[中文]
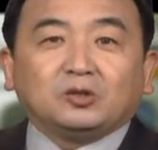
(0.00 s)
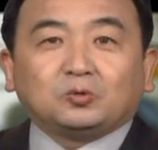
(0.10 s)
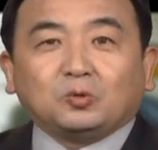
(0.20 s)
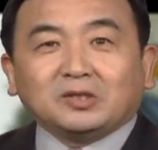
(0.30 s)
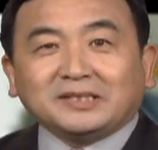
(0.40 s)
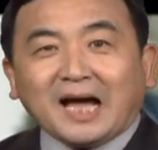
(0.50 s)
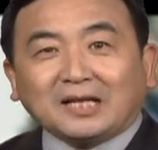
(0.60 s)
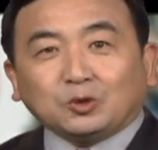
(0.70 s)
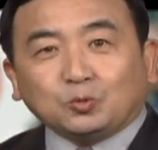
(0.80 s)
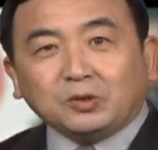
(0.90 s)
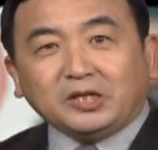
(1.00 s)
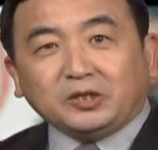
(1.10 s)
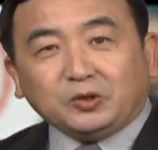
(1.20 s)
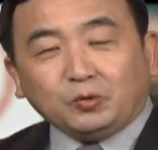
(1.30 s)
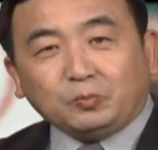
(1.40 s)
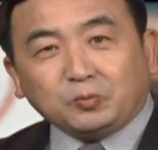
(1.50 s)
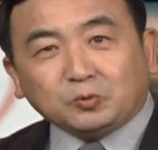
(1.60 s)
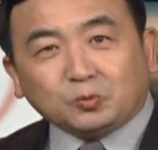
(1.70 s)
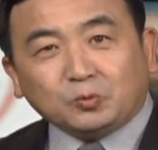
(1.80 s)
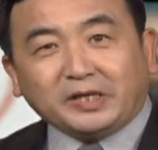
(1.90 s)
国家独立与不
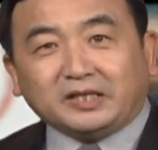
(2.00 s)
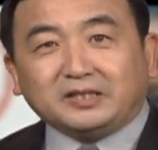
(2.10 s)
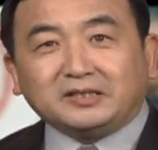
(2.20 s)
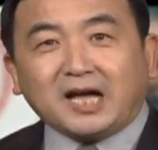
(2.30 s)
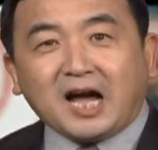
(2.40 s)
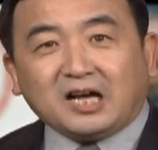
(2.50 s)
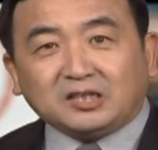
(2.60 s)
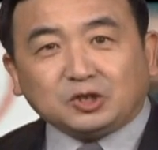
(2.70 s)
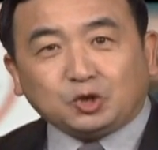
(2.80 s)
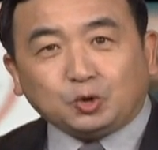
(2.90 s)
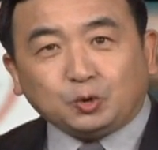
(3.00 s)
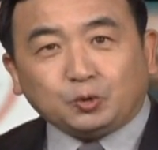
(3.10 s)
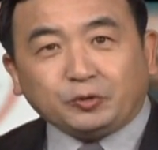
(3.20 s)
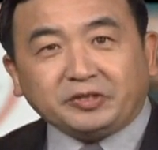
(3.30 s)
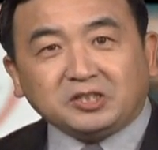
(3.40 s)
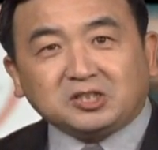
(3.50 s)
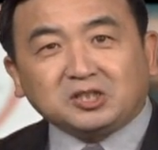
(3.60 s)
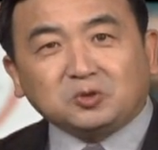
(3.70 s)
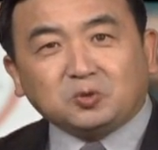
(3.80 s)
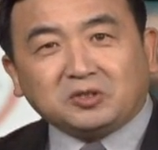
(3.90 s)
独立，那取决于
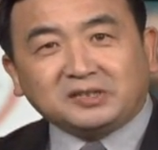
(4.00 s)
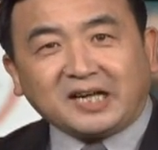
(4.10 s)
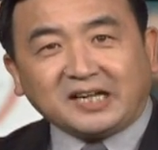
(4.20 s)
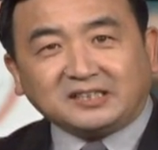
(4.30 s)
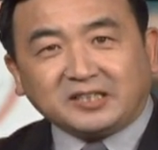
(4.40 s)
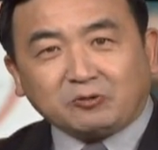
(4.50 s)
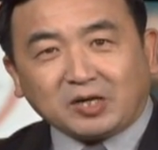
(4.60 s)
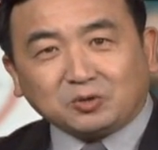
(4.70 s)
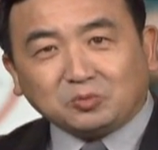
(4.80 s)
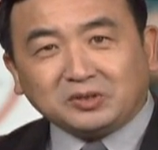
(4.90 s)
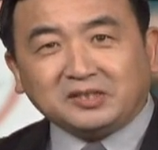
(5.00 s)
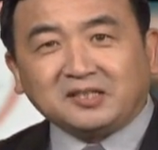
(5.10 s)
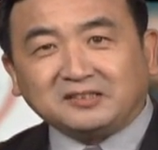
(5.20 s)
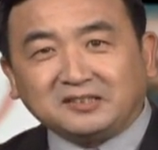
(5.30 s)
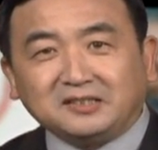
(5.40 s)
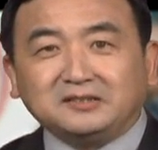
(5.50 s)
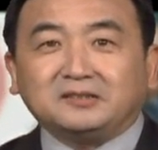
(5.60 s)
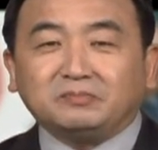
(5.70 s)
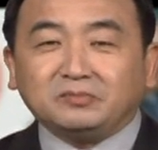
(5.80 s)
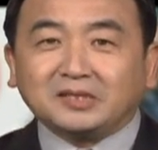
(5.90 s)
生活在这块土地上的人，
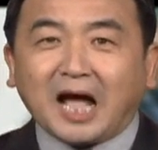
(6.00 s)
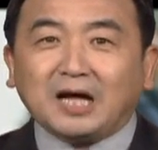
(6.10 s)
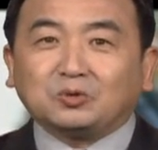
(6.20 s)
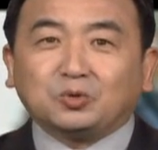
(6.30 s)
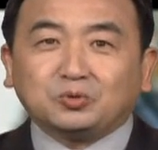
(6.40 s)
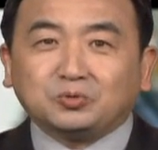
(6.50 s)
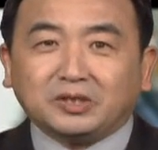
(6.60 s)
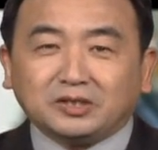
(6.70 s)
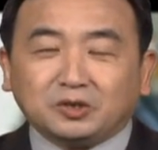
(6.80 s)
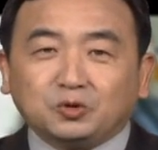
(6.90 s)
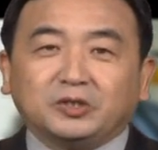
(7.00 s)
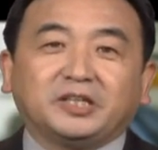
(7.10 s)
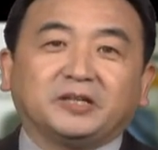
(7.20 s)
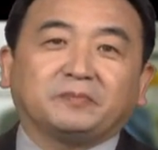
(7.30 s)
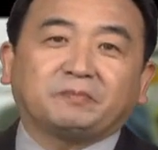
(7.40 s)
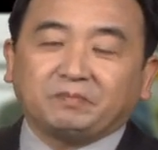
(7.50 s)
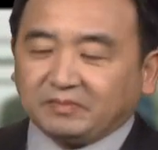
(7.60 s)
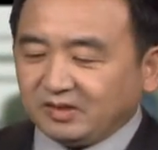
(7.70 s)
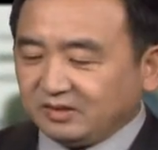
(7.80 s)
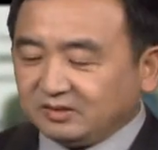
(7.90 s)
大多数人的决定。
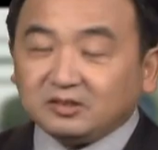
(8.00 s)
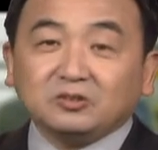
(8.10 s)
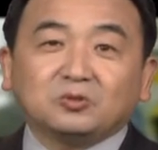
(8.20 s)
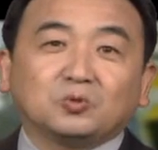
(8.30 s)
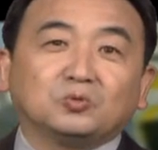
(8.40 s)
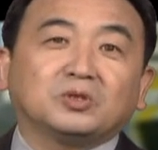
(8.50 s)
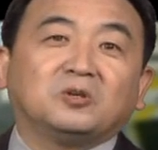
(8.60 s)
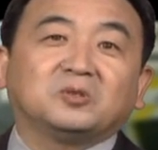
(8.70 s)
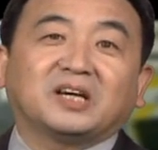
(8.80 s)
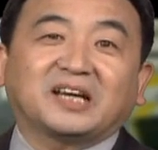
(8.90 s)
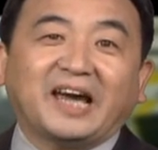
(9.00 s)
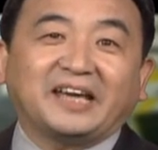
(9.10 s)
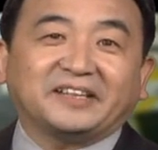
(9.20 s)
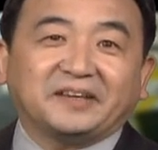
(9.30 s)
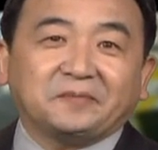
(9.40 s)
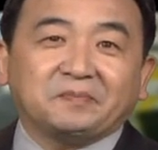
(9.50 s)
这就是公投的概念。